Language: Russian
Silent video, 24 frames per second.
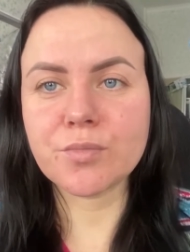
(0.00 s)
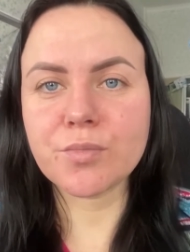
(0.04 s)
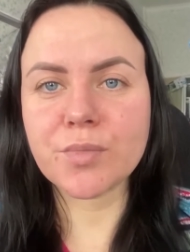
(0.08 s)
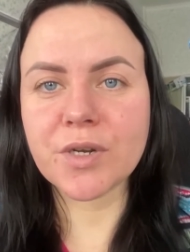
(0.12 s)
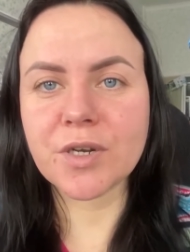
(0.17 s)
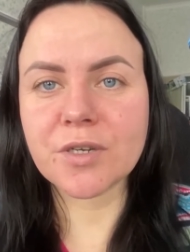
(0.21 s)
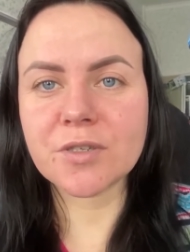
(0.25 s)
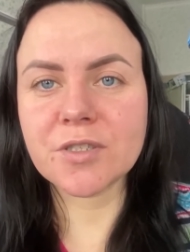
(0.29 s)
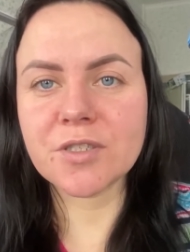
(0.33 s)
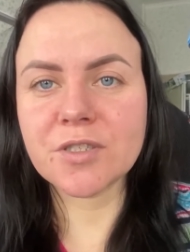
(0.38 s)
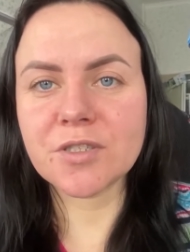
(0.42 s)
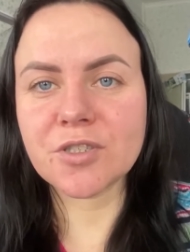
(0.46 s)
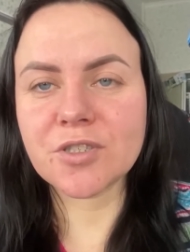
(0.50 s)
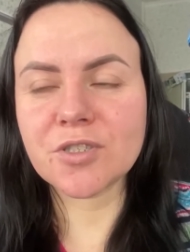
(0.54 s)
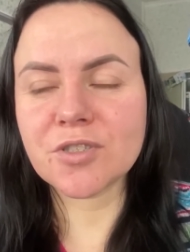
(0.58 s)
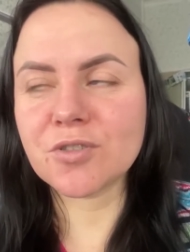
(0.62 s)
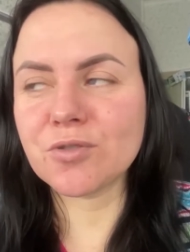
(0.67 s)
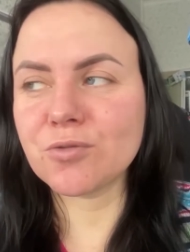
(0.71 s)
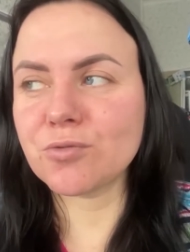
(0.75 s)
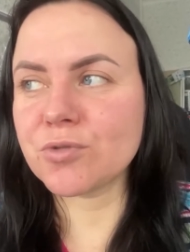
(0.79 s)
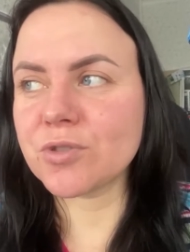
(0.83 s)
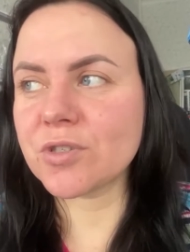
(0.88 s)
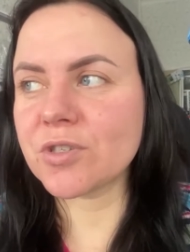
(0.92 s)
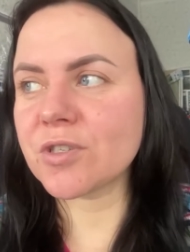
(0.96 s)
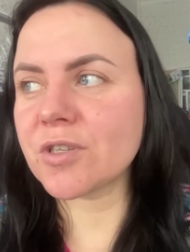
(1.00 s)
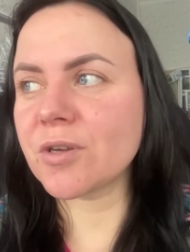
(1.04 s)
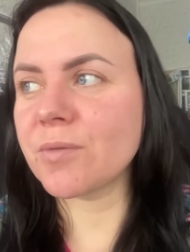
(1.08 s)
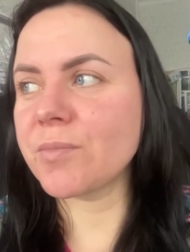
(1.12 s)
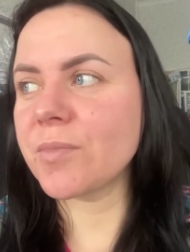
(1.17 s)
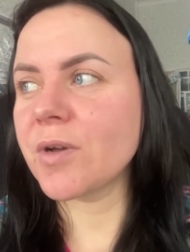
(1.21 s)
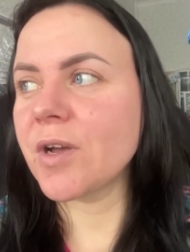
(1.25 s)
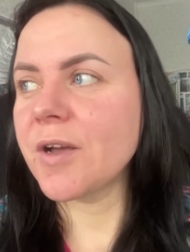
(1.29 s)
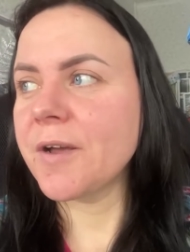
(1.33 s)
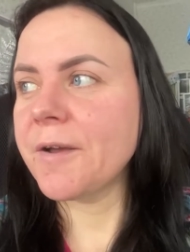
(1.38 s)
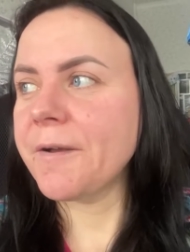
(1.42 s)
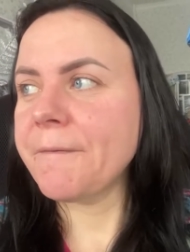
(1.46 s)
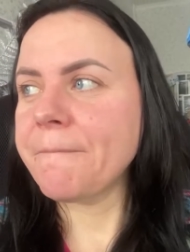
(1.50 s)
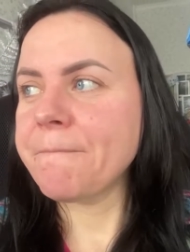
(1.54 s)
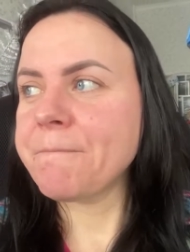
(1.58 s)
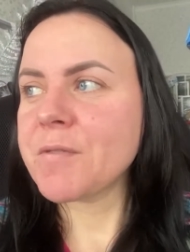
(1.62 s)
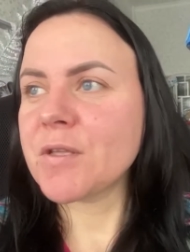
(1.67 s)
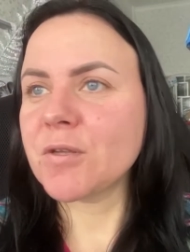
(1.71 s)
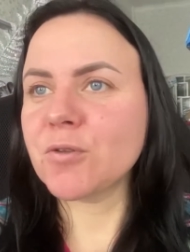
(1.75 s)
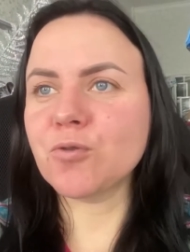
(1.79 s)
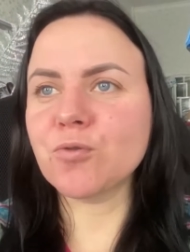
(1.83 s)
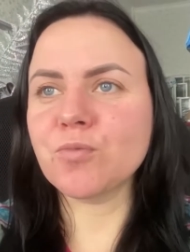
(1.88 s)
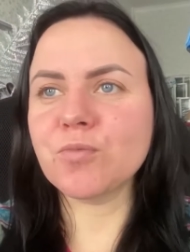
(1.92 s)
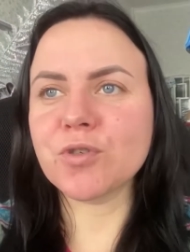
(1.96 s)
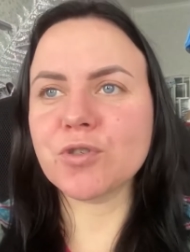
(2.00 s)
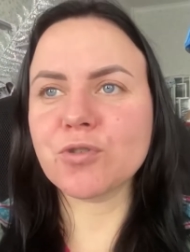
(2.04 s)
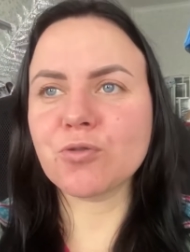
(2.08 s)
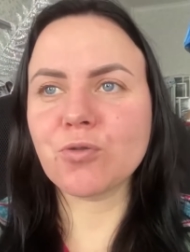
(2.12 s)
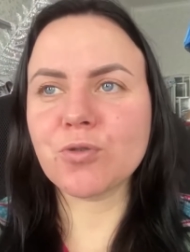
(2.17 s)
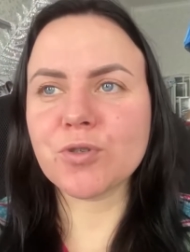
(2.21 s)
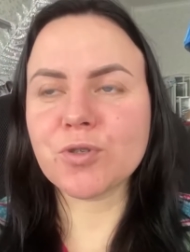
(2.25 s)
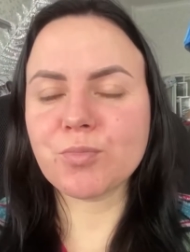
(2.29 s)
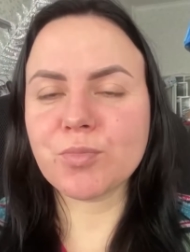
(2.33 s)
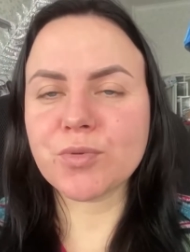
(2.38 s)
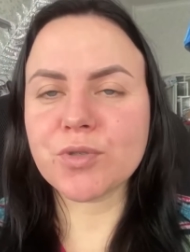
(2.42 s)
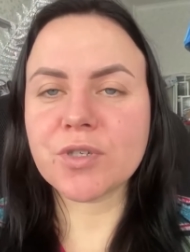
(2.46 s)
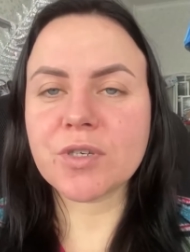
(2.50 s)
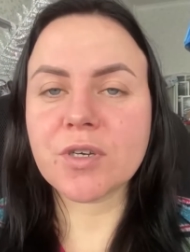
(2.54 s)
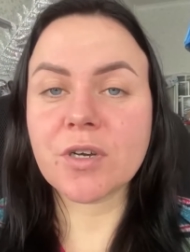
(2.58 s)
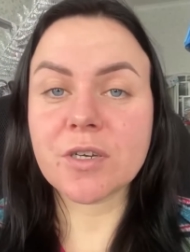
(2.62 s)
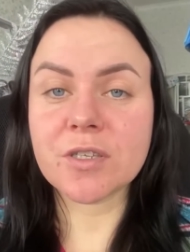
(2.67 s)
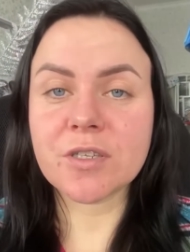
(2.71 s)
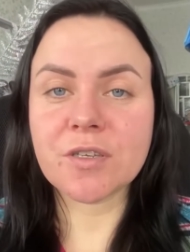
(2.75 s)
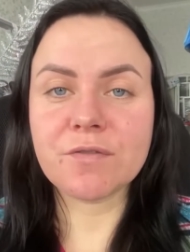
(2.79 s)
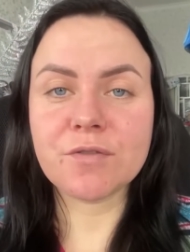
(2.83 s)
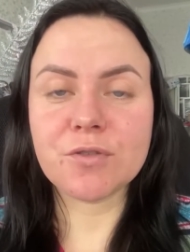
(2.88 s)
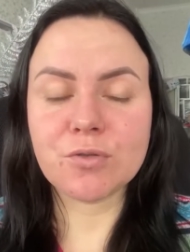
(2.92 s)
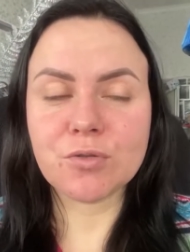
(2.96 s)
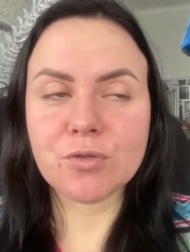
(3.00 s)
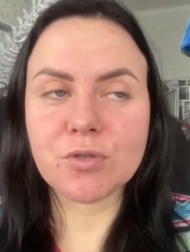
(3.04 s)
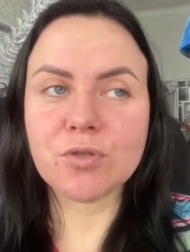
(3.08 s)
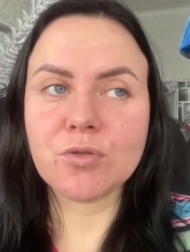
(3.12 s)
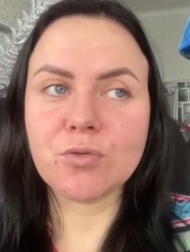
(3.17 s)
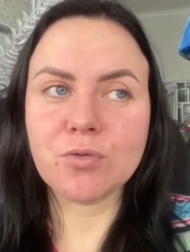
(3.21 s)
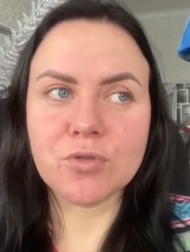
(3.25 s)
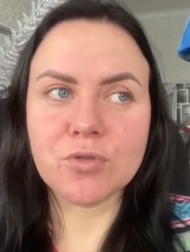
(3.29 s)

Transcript: практически уже там думаешь, господи, когда все это